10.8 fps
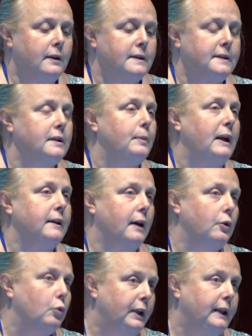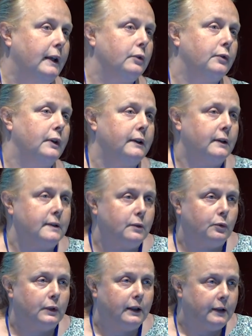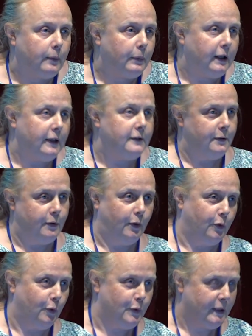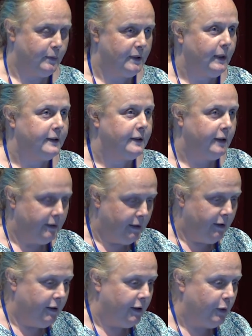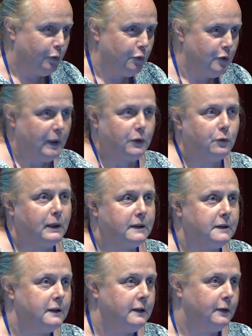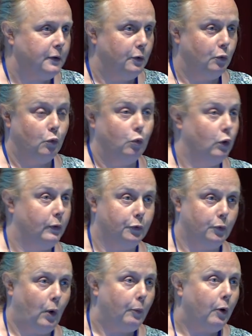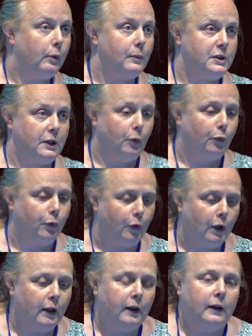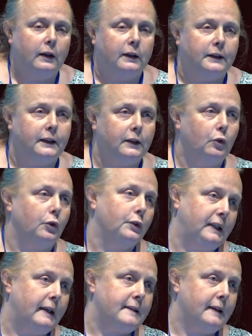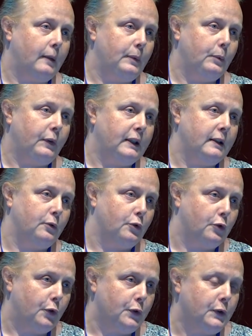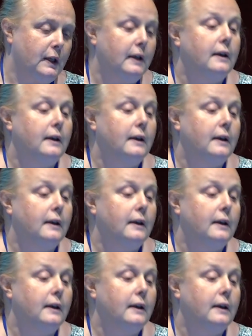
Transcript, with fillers: Ce qui n'est pas le cas le week-end, en fait. Hein. si on a un appel à 10h le samedi matin et qu'on suspecte une mastite ou éventuellement un problème chez l'enfant, l'idée est de l'orienter assez rapidement vers des urgences.